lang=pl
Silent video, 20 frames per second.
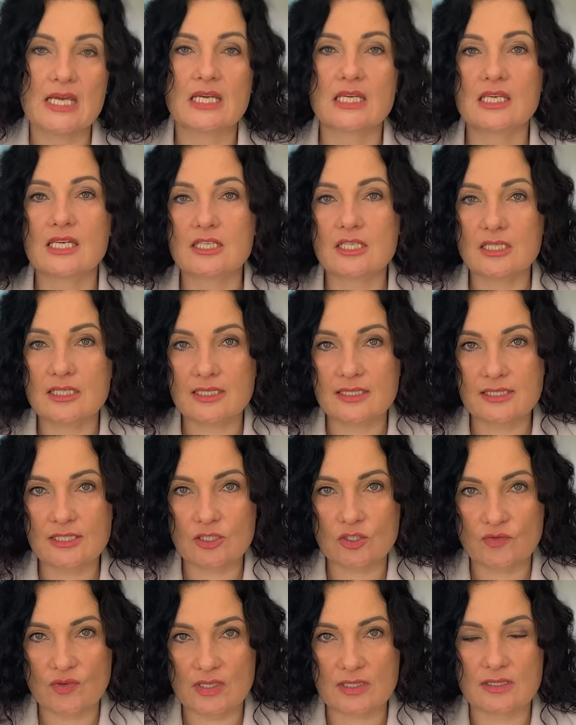Jeżeli
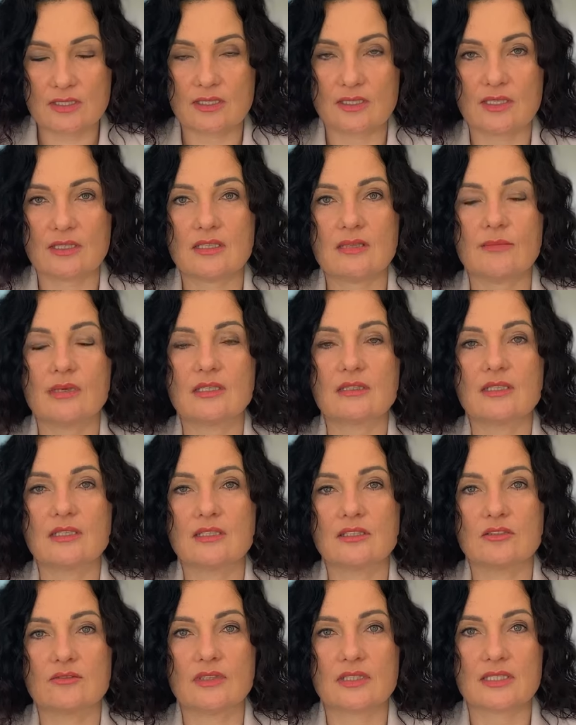chcesz więcej na temat
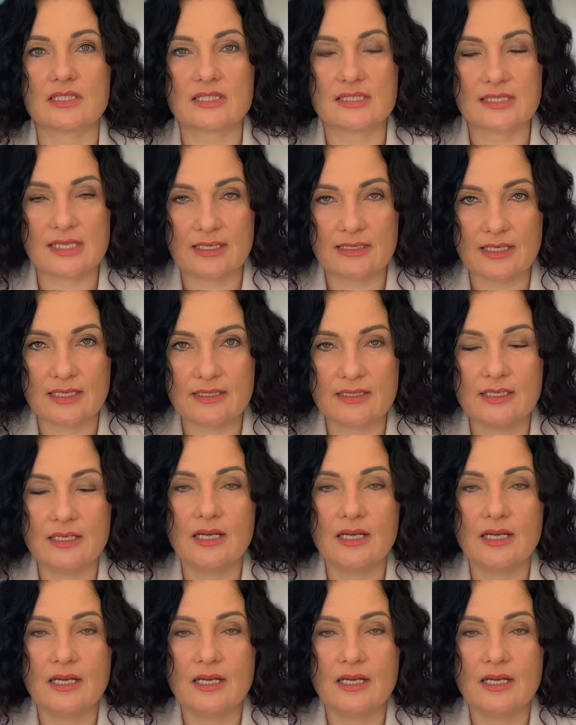delegowania zadań,